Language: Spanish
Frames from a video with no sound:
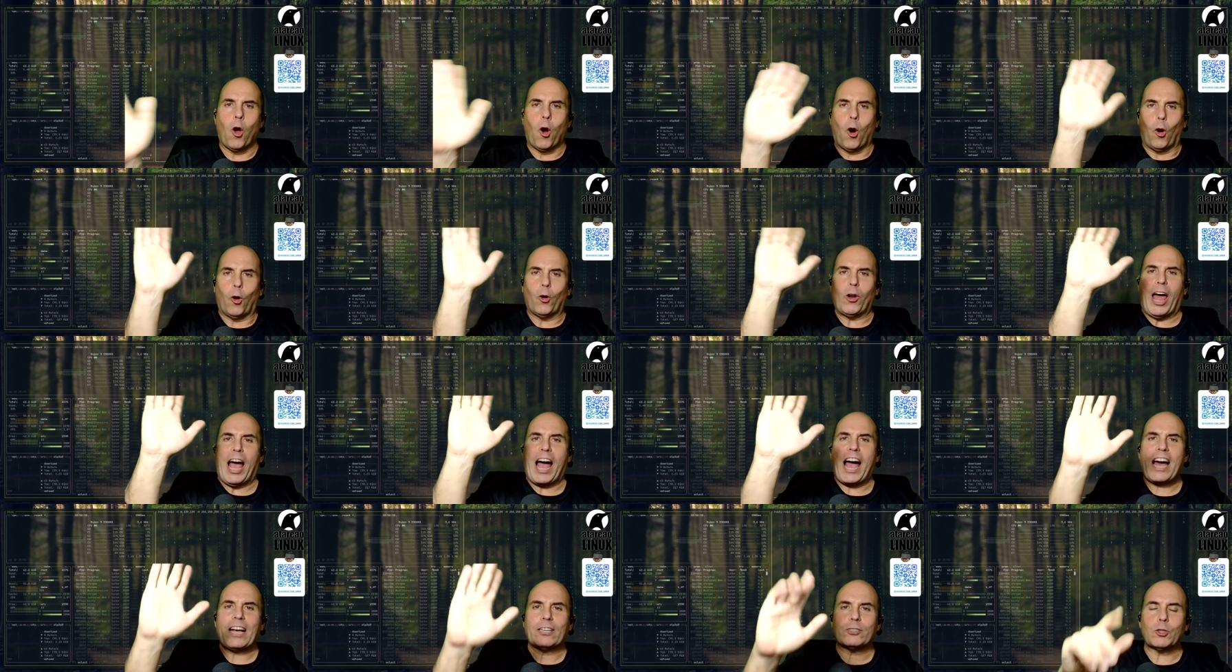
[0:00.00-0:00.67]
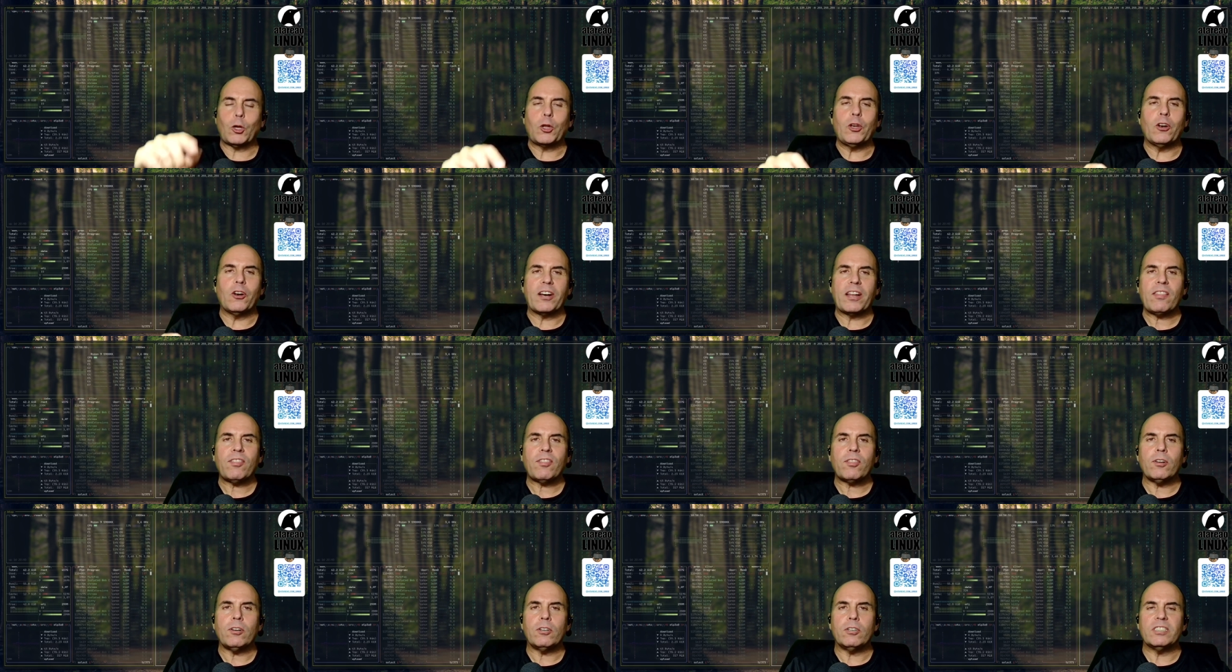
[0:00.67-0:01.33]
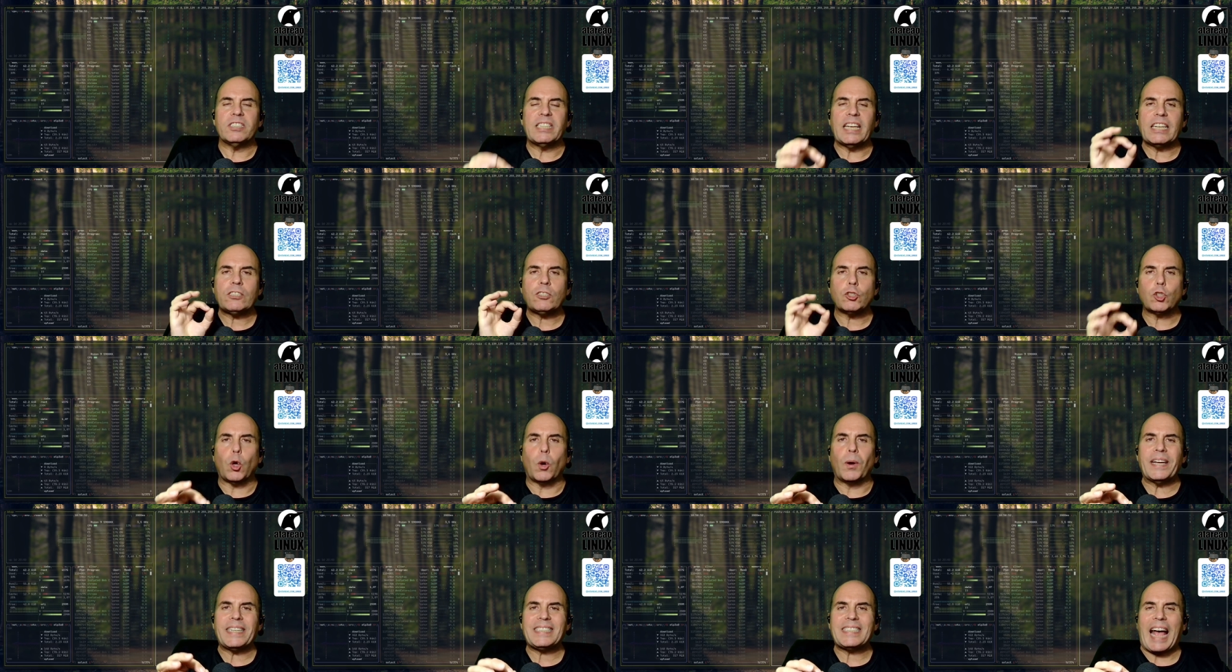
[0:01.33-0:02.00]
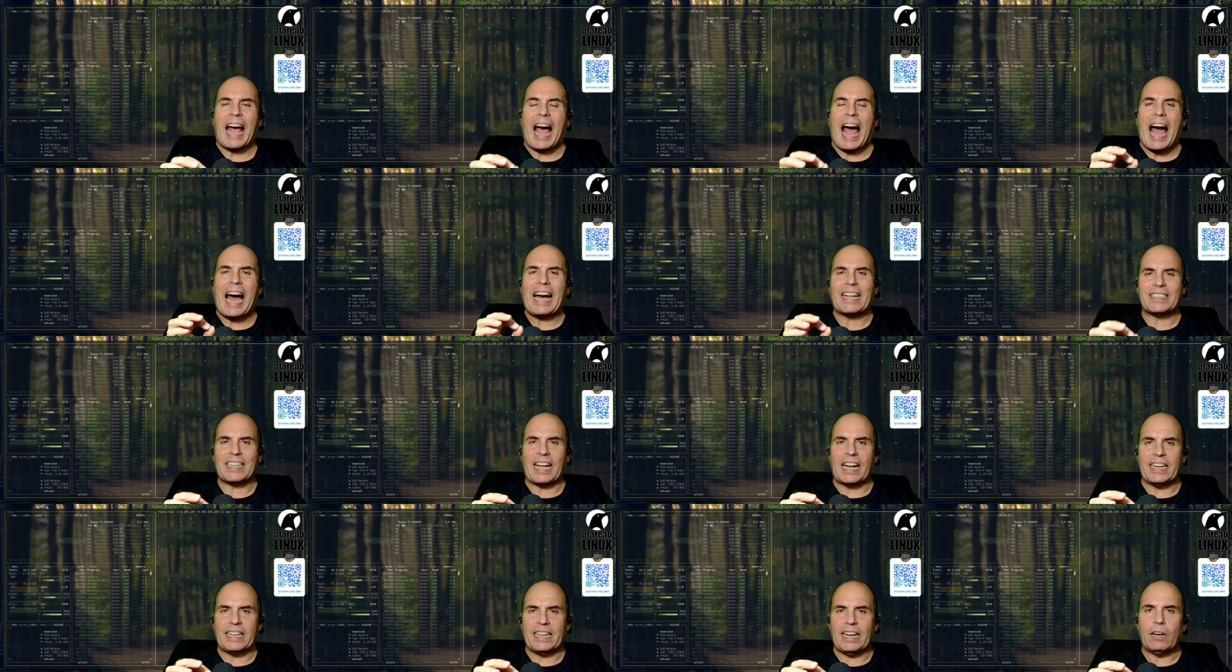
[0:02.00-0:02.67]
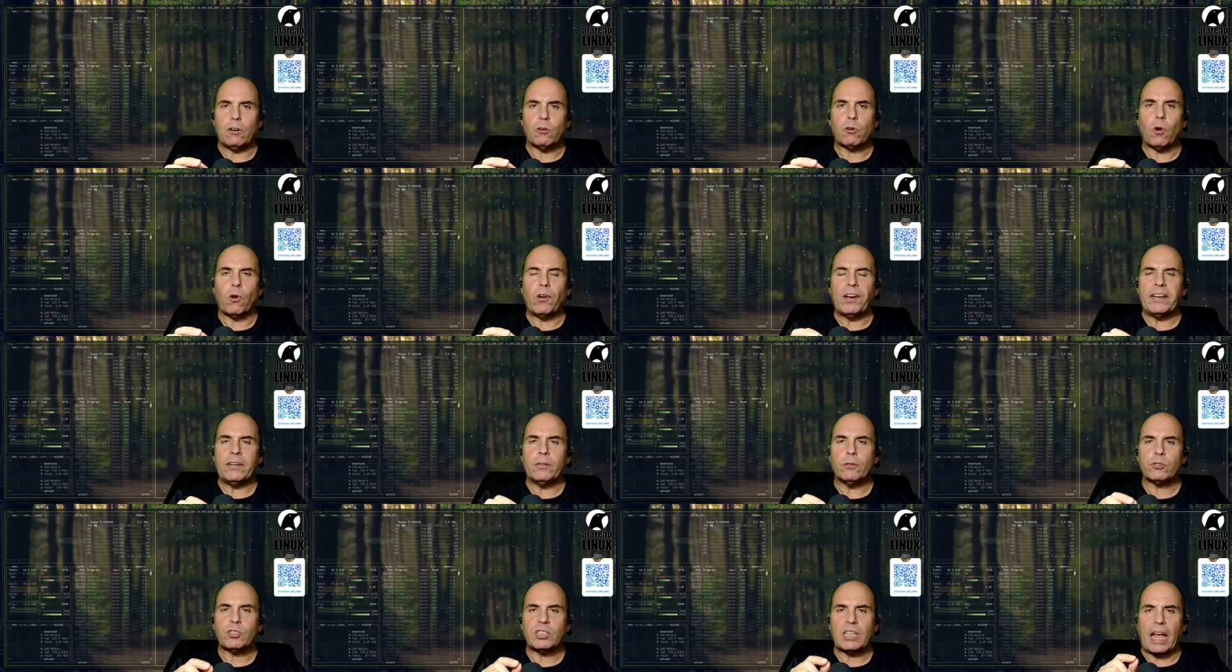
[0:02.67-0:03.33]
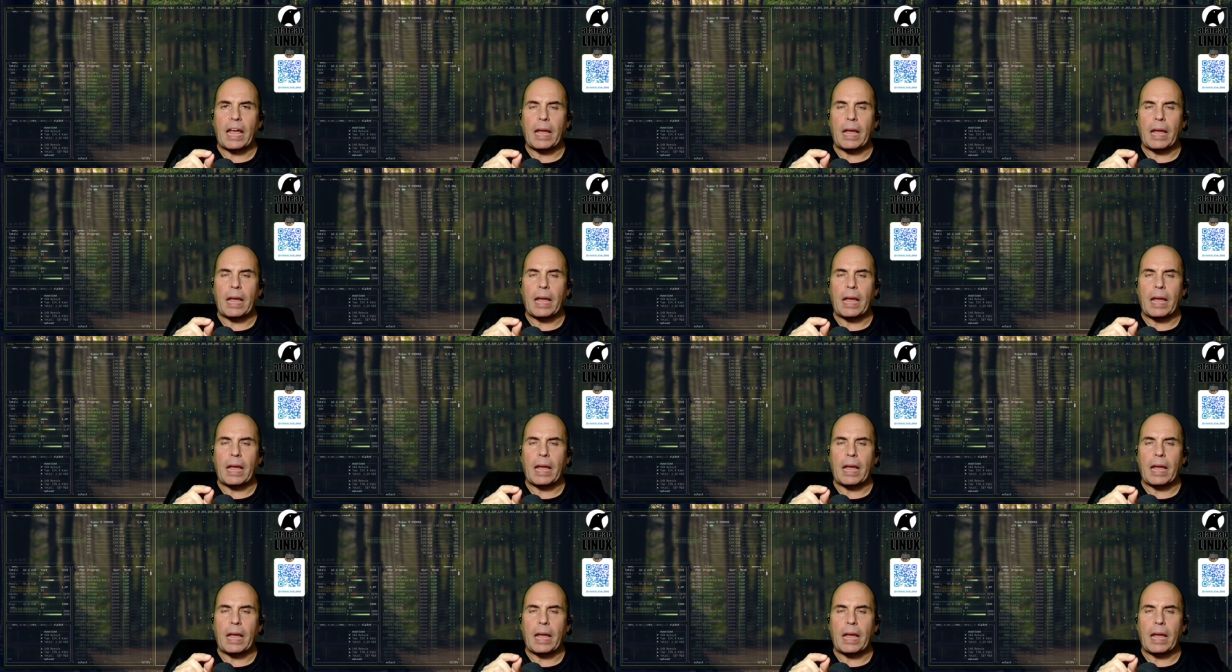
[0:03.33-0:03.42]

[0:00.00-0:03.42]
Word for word: Hola, soy Lorenzo y esto es Atareado con Linux,